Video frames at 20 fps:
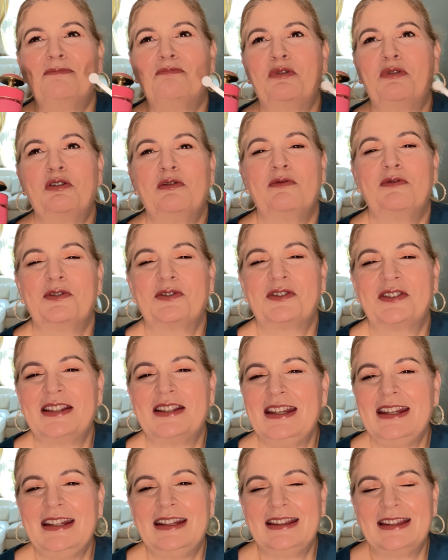
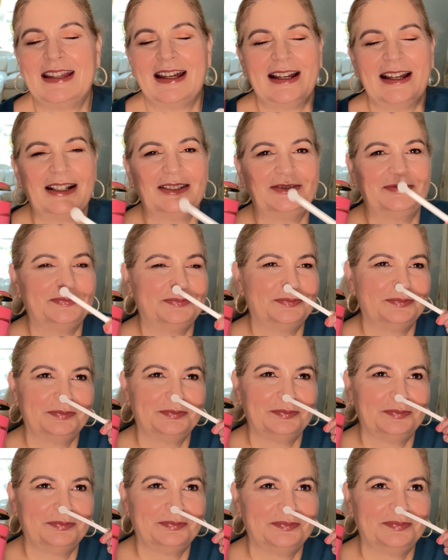polvosita,
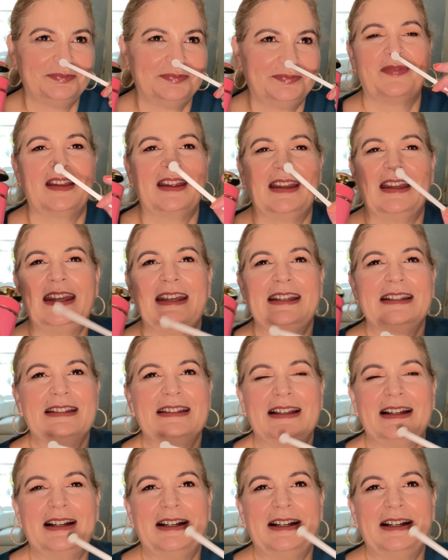es